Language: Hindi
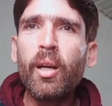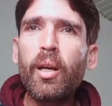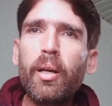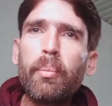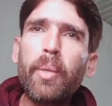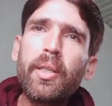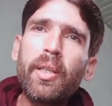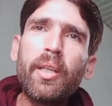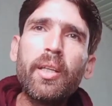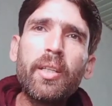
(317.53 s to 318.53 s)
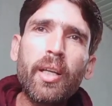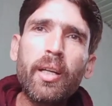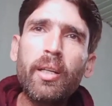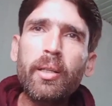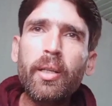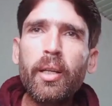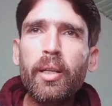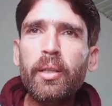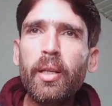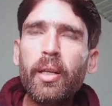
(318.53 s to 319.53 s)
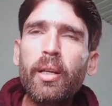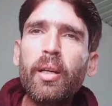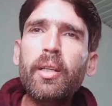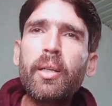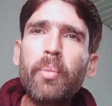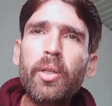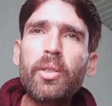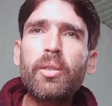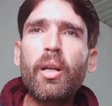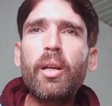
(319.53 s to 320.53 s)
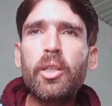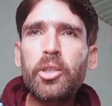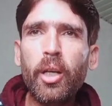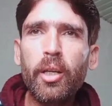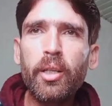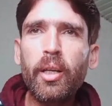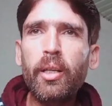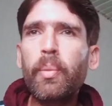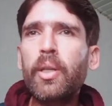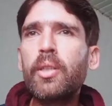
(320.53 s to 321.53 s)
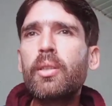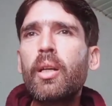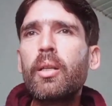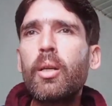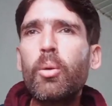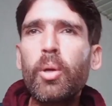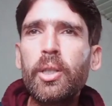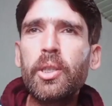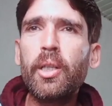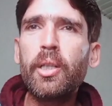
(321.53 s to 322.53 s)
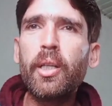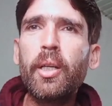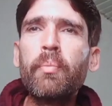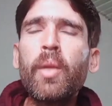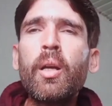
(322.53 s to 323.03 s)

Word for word: आ, मैं ये नहीं कह रहा कह, कह रहा कि पाकिस्तान अच्छा नहीं है या पाकिस्तान के लोग अच्छे नहीं हैं